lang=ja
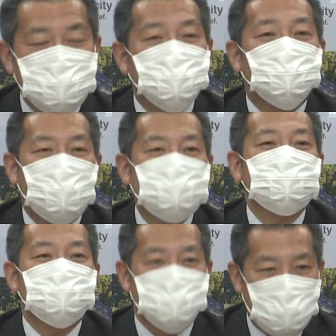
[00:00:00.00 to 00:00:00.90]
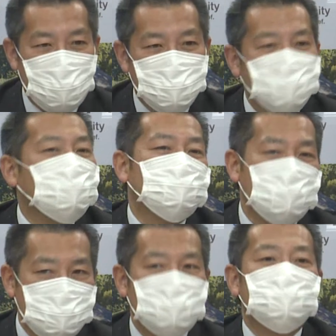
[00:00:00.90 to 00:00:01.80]
情報発信とかをさせ
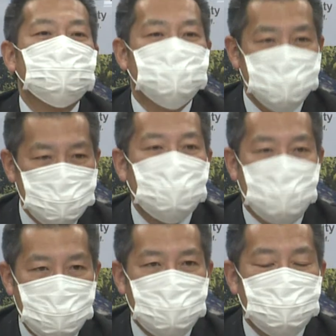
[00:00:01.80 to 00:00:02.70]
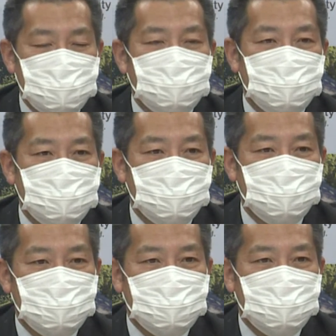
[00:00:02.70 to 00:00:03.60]
ていただいてますので、はい、あ
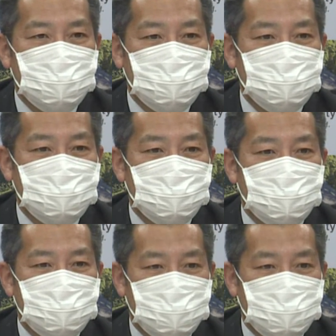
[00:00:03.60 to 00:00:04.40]
りが